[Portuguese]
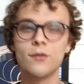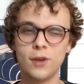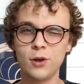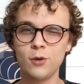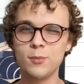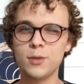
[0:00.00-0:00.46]

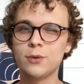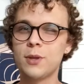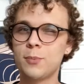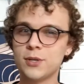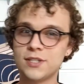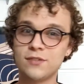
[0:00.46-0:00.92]
Vem comigo
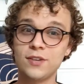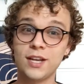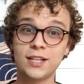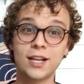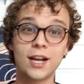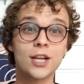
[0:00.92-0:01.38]
depois da
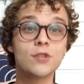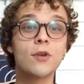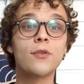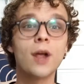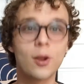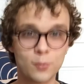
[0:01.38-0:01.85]
vinheta que a gente
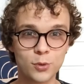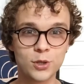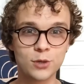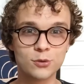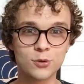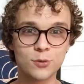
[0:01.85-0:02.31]
vai falar um
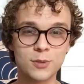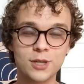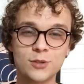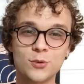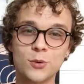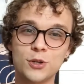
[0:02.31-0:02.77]
pouquinho sobre
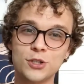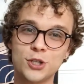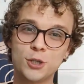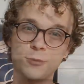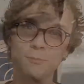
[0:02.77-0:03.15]
isso hoje.